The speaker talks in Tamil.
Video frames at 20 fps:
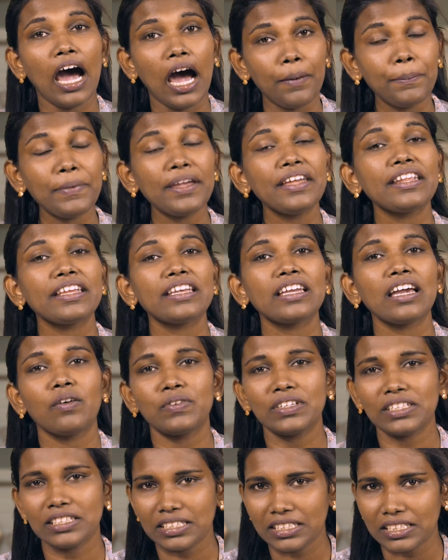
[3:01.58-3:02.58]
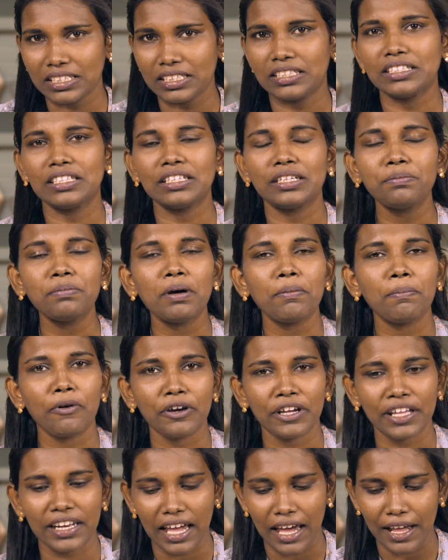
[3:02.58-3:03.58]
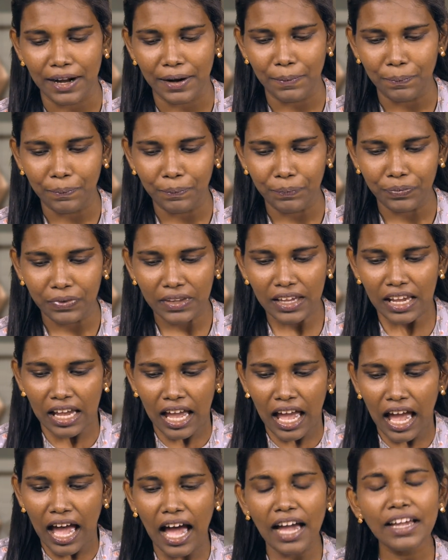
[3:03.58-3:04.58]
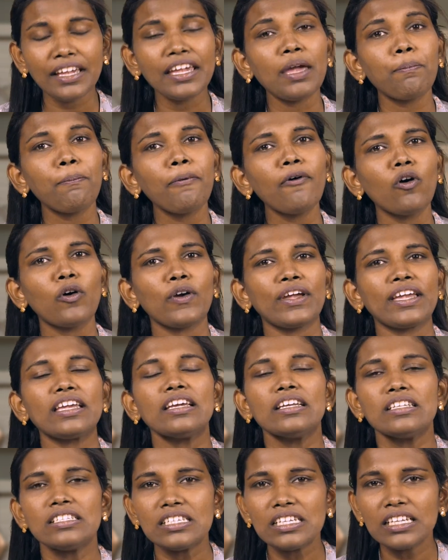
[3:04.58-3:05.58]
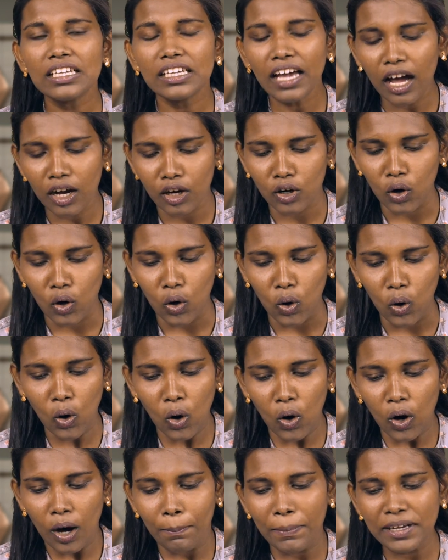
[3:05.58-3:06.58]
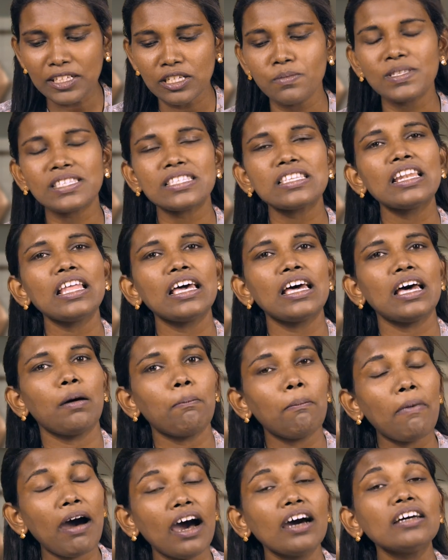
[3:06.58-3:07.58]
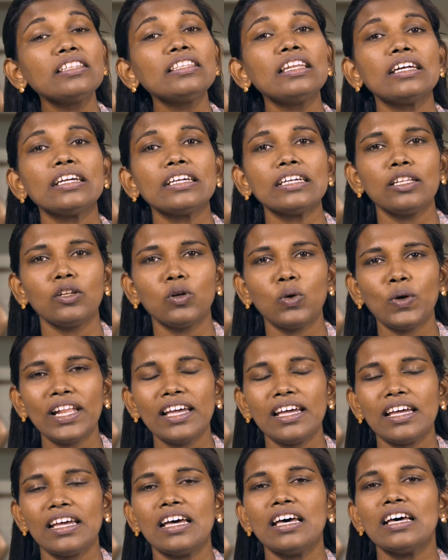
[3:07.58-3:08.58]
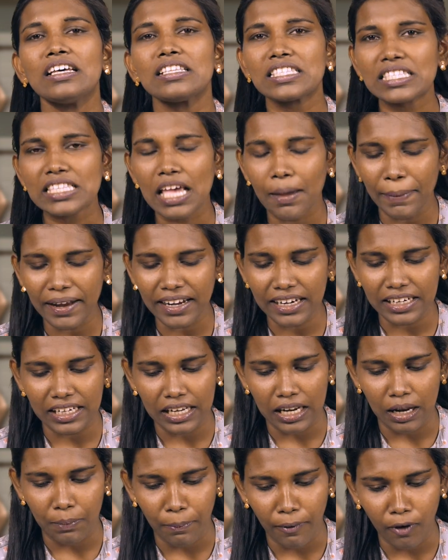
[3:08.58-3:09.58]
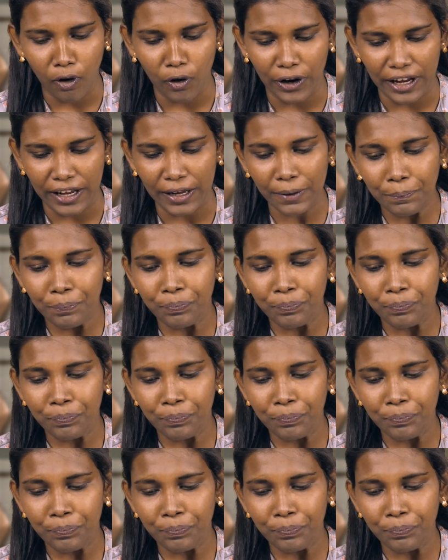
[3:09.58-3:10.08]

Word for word: அமெரிக்காவிற்கு திரும்ப போகிறார் அங்கே போய் சிக்காகோ மற்றும் சில மாநிலங்களில் உள்ள சபைகளில் போய்